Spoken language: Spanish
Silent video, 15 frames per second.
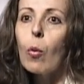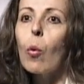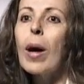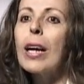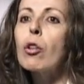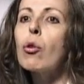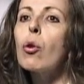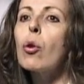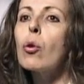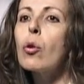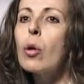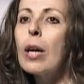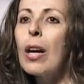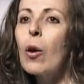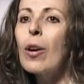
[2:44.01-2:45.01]
cuáles son
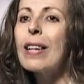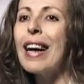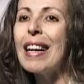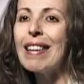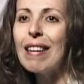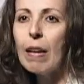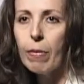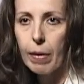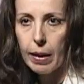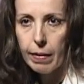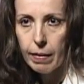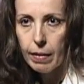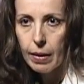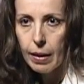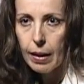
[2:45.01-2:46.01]
las
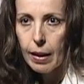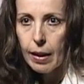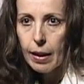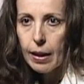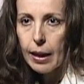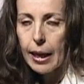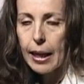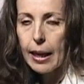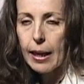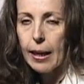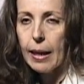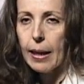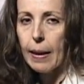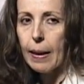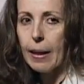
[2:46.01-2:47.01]
cifras
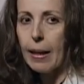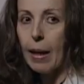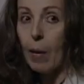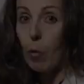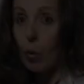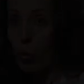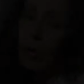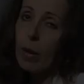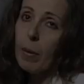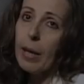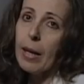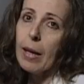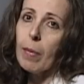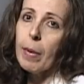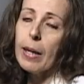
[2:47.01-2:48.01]
de abortos que
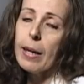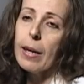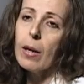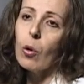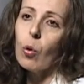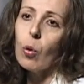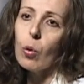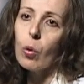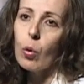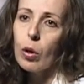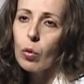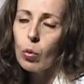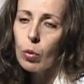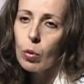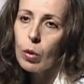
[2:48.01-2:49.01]
evidentemente no,
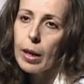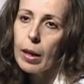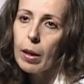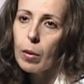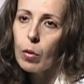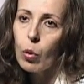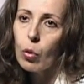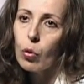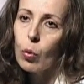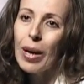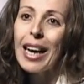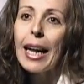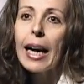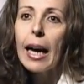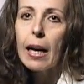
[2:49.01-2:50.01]
es una,
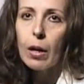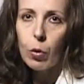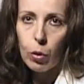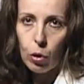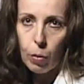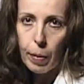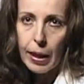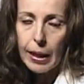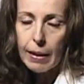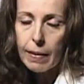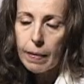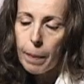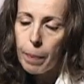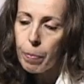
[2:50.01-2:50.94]
es, legal en nuestro país,